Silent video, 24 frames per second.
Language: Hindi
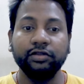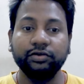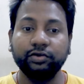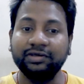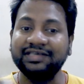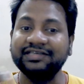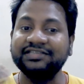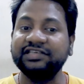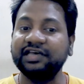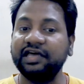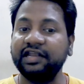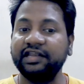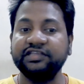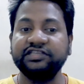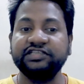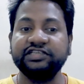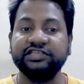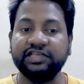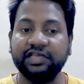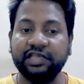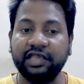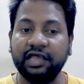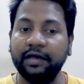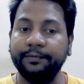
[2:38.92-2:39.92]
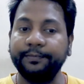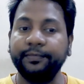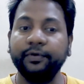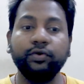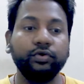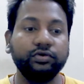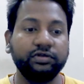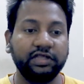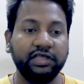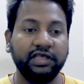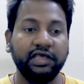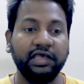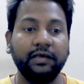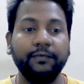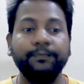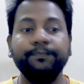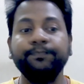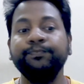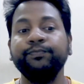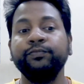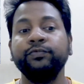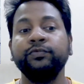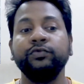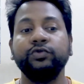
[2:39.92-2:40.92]
तो ये सारी चीज़ें यहाँ पे होती है
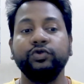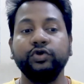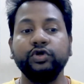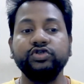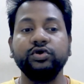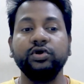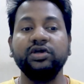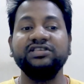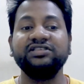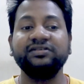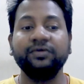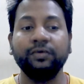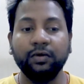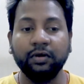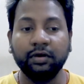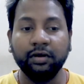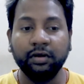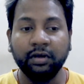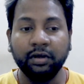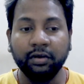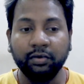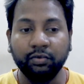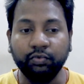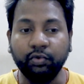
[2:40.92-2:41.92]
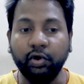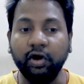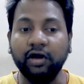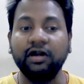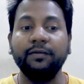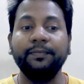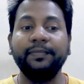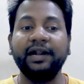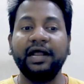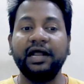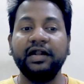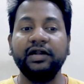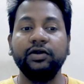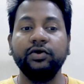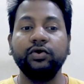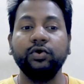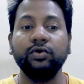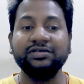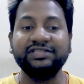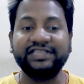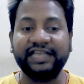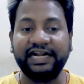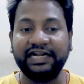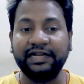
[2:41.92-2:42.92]
दोस्तों इस वाटर प्लांट
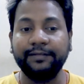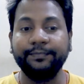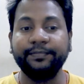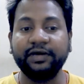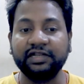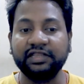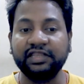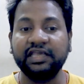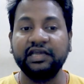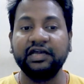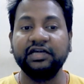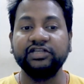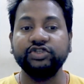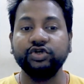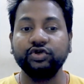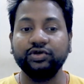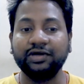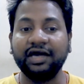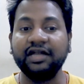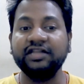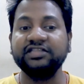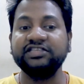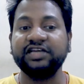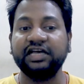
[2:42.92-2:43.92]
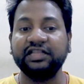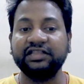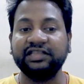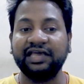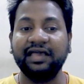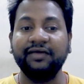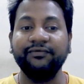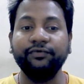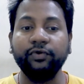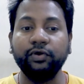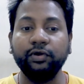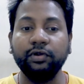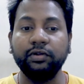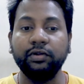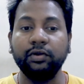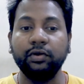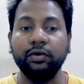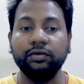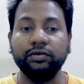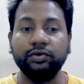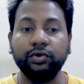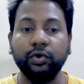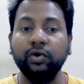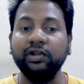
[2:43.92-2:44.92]
को सेटअप करने का जो खर्च आता है वो
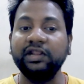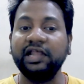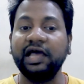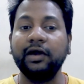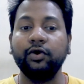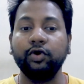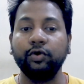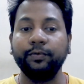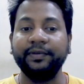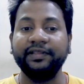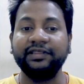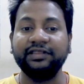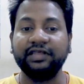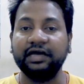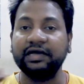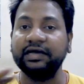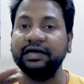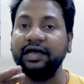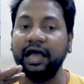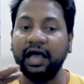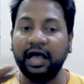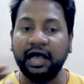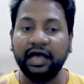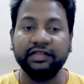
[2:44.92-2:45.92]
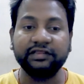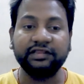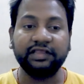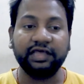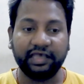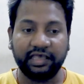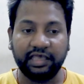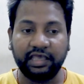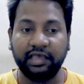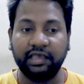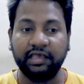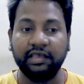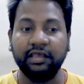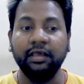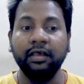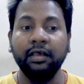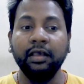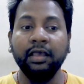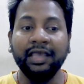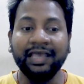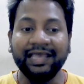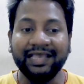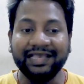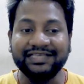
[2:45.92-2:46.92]
दो लाख रुपए तक का आता है
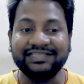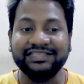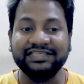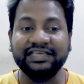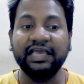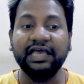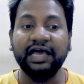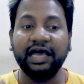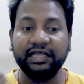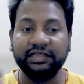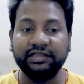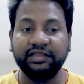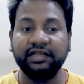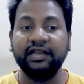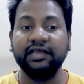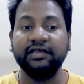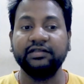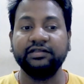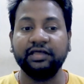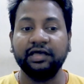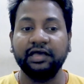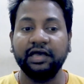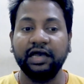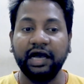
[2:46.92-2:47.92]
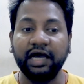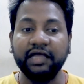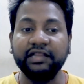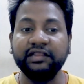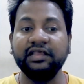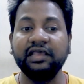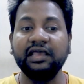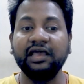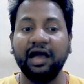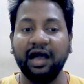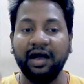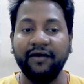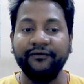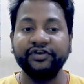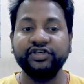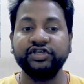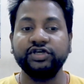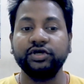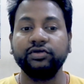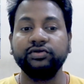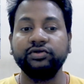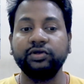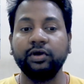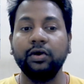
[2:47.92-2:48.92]
इसके अतिरिक्त अन्य
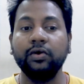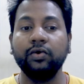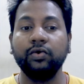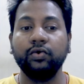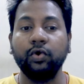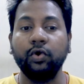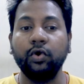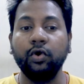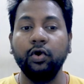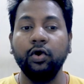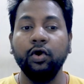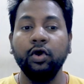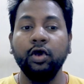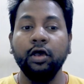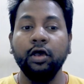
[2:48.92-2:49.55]
आवश्यकताओं को